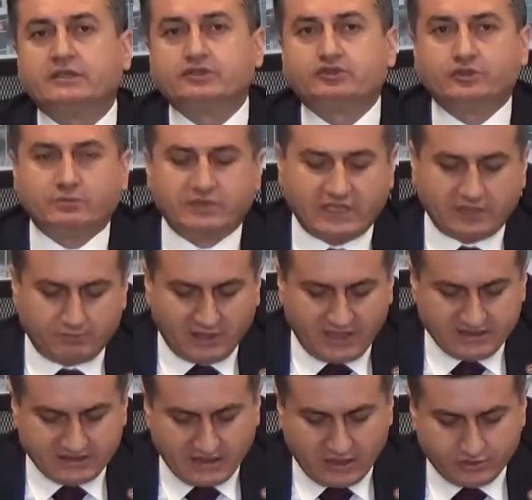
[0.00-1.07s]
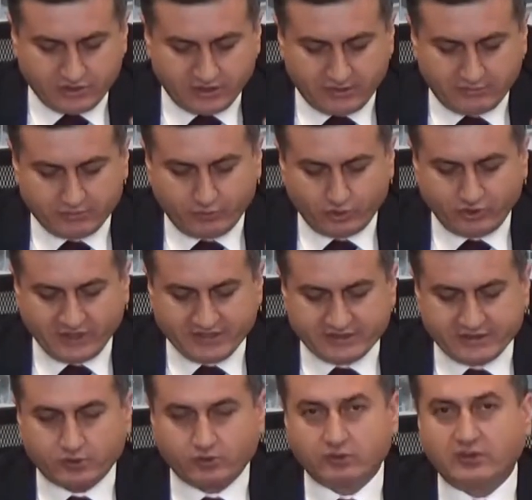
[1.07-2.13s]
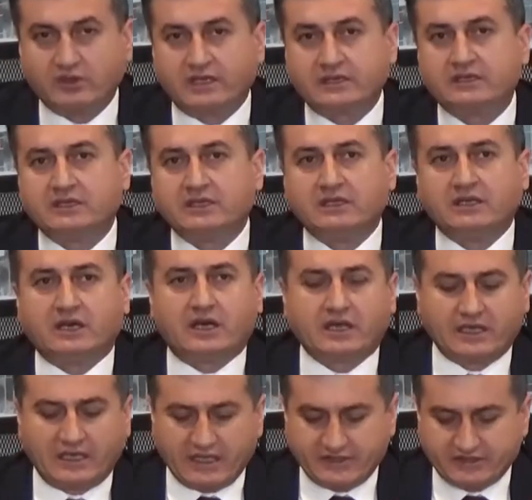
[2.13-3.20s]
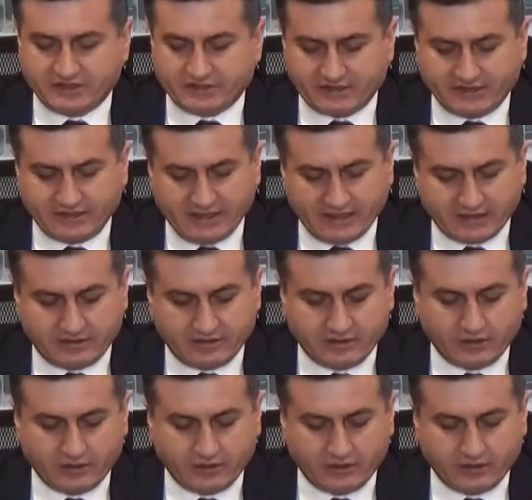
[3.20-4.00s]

Cumhuriyet Başsavcılığımız bünyesinde kurulan aile içi şiddet,